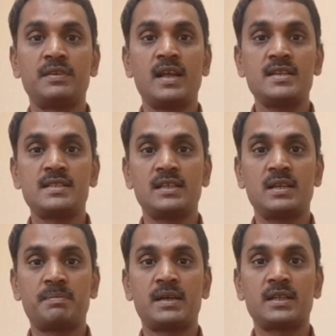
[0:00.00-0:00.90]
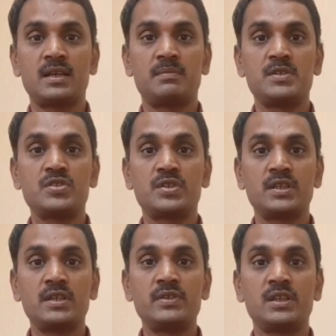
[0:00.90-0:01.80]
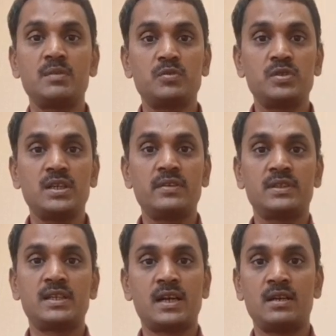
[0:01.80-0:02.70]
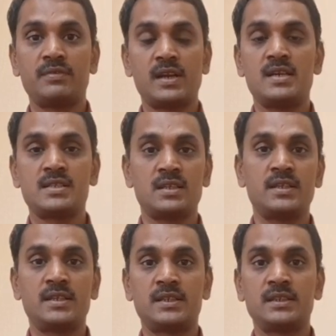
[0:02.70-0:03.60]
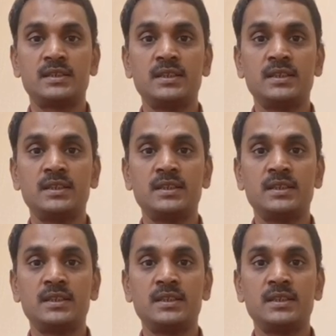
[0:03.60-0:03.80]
ஃபினான்ஷியல் இயர் பார்த்தீங்க அப்படின்னு சொல்லுவோம் இருபத்தி மூணு இருபத்தி நாலு ஃபினான்சியல் இயருக்கு